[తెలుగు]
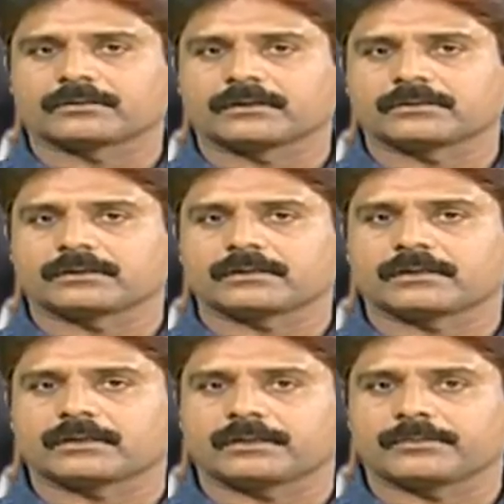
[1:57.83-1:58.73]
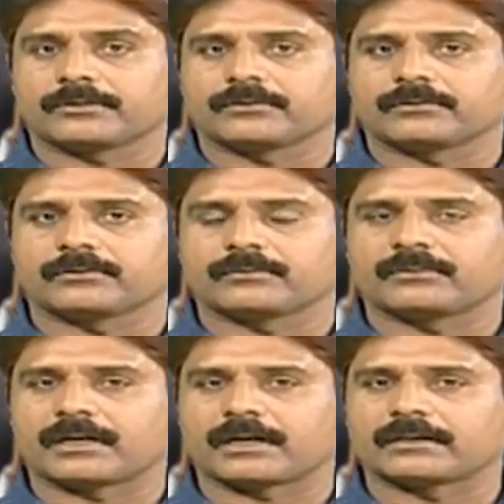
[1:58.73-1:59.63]
ఆథరిటీస్ ఏంటంటే ఇప్పుడు
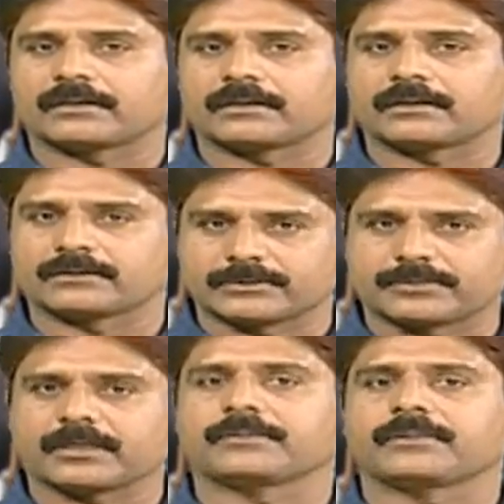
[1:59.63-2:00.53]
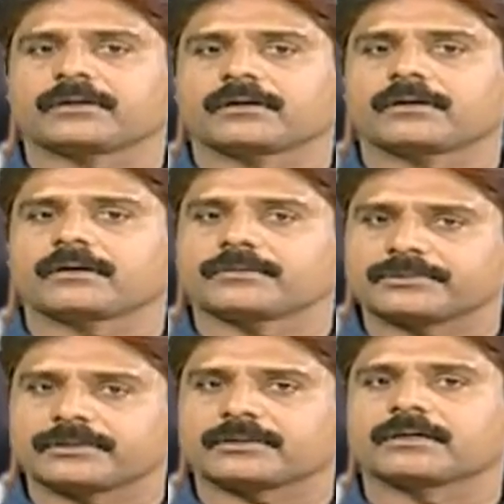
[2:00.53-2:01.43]
బాగా ఏదైనా డిసప్పాయింట్మెంట్ కానీ
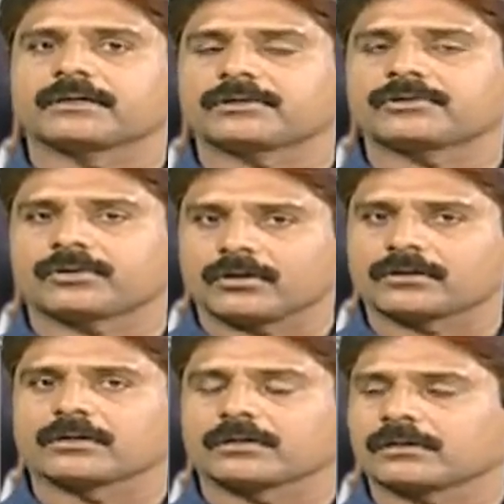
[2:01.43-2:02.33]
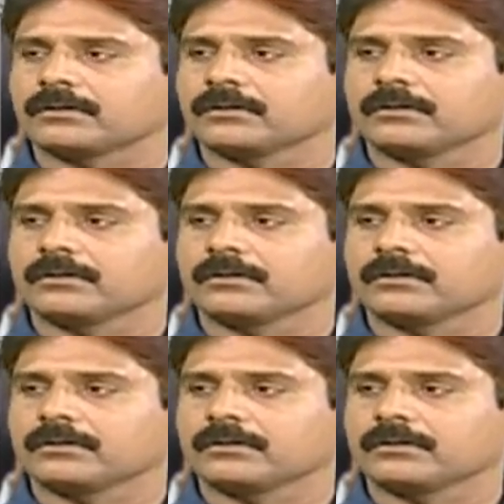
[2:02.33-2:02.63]
అప్సెట్ కానీ షాక్ కానీ